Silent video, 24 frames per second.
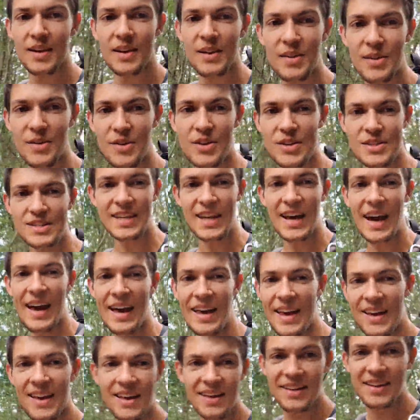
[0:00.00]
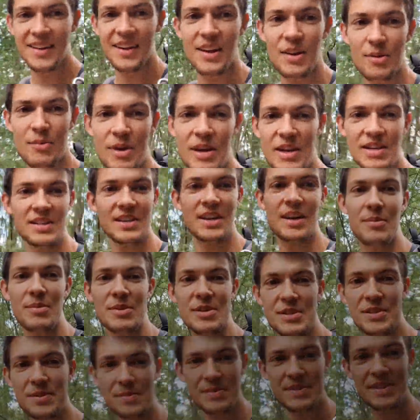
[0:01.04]
Nur noch drei Kilometer bis
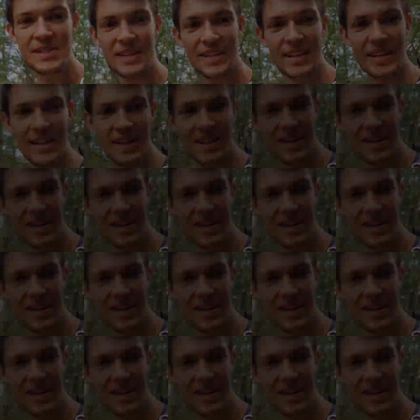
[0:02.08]
zum Ziel.